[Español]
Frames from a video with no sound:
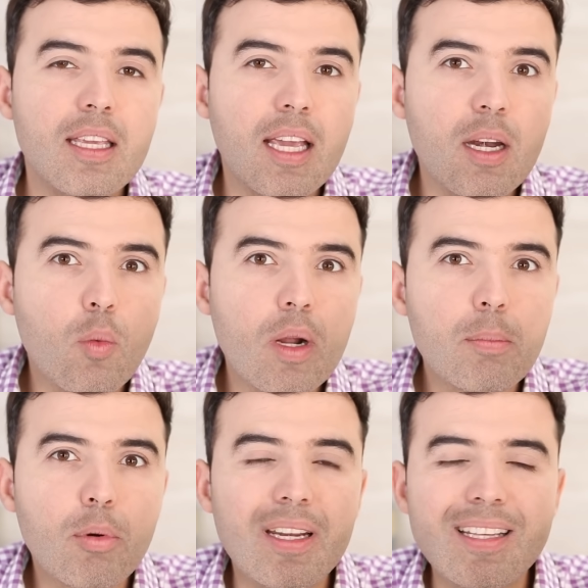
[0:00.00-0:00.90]
y que el
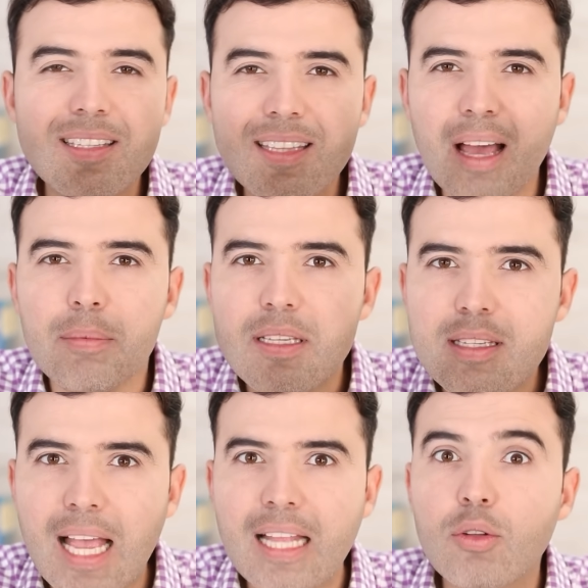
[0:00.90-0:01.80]
cuerpo le está
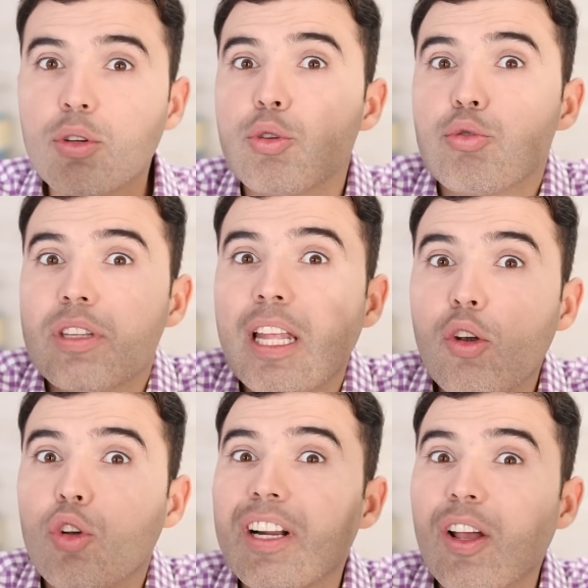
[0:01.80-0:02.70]
avisando que
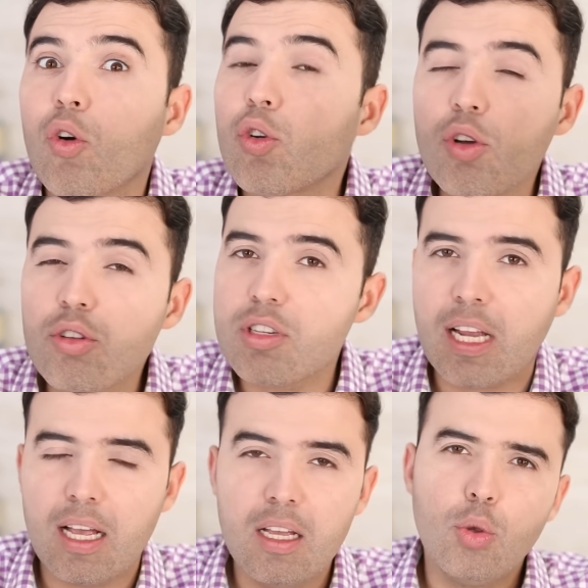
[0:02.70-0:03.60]
usted lo
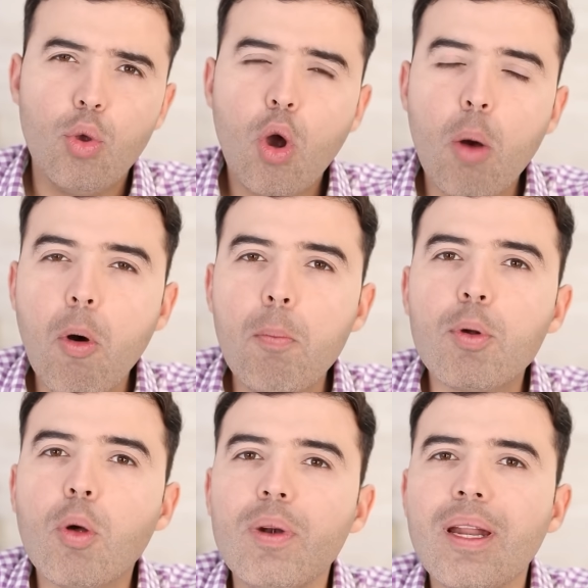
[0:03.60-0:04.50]
reconozca, no como un
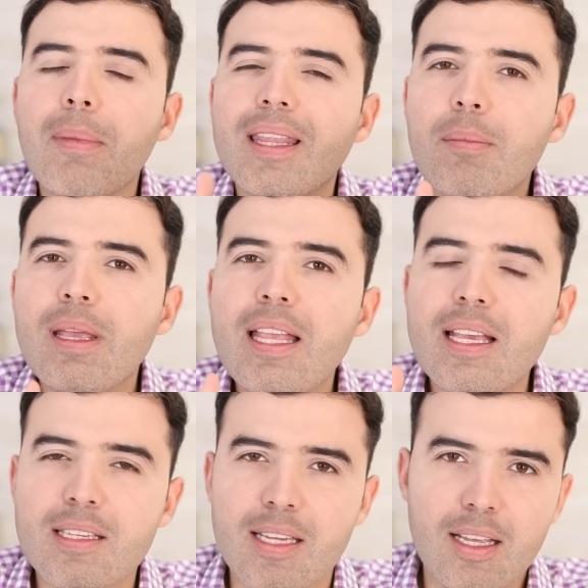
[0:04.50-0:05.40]
problema de
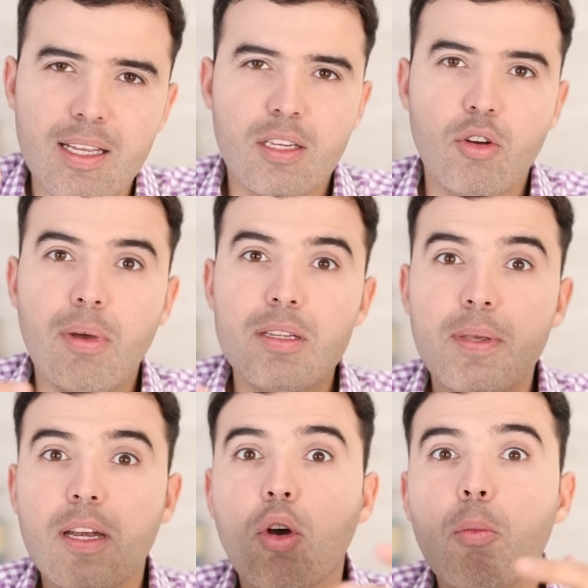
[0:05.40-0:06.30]
belleza, sino más
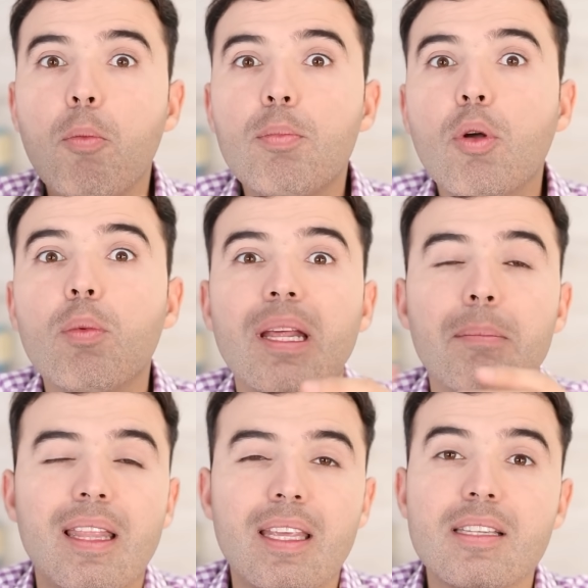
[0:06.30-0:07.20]
bien como un
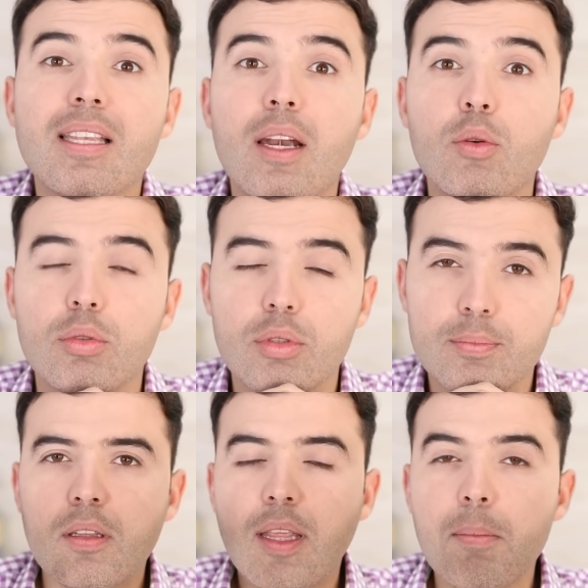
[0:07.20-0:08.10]
problema de salud.
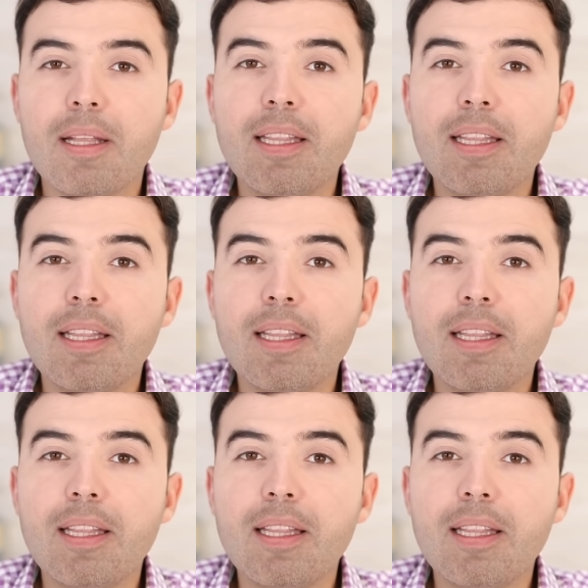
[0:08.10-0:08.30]
De